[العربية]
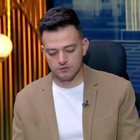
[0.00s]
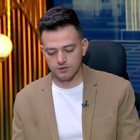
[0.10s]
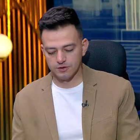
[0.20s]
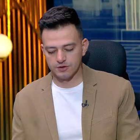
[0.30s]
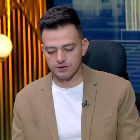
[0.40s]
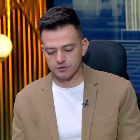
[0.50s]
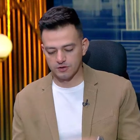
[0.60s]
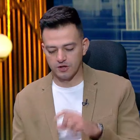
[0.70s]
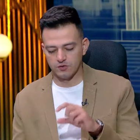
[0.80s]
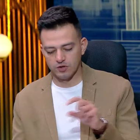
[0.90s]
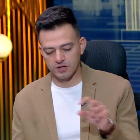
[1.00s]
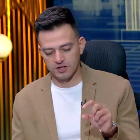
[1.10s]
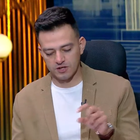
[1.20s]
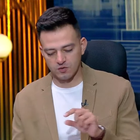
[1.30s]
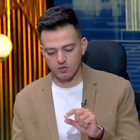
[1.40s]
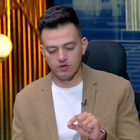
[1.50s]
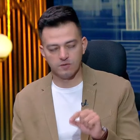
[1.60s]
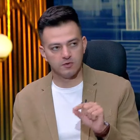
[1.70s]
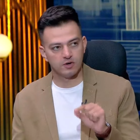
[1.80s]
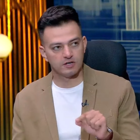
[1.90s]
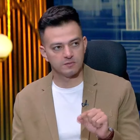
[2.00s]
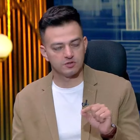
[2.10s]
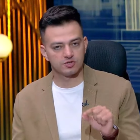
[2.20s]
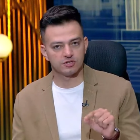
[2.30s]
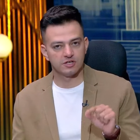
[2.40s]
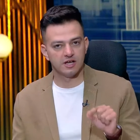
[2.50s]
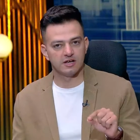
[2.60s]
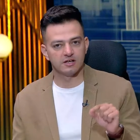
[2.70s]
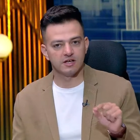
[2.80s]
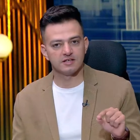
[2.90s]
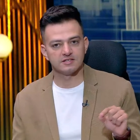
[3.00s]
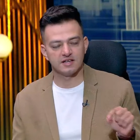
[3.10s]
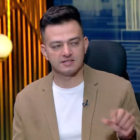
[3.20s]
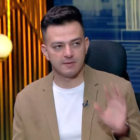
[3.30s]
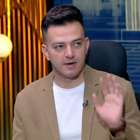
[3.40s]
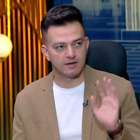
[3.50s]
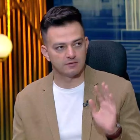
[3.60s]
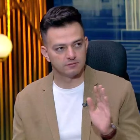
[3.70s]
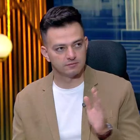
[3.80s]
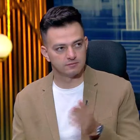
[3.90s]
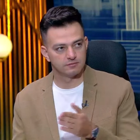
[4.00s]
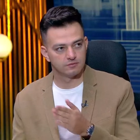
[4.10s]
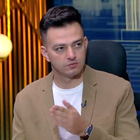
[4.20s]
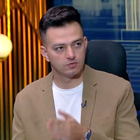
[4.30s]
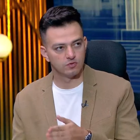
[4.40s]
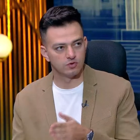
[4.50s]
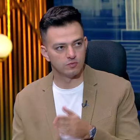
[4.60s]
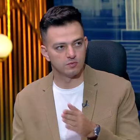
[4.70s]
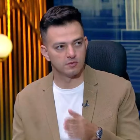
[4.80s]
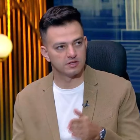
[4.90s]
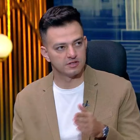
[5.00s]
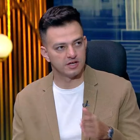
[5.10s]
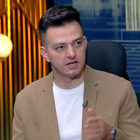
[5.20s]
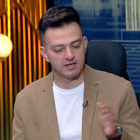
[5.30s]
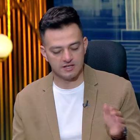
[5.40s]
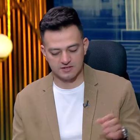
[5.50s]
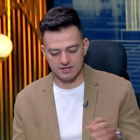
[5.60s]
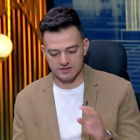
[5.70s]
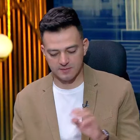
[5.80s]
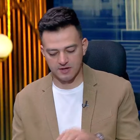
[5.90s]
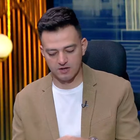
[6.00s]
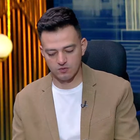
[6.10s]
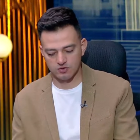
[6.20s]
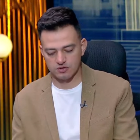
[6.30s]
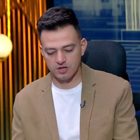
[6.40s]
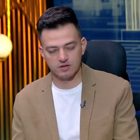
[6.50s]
آه عنوان كده كل مواعيد ماتشات الاهلي الجايه الساعه 7 كل مباريات الاهلي الجايه الساعه 7 لو نستعرض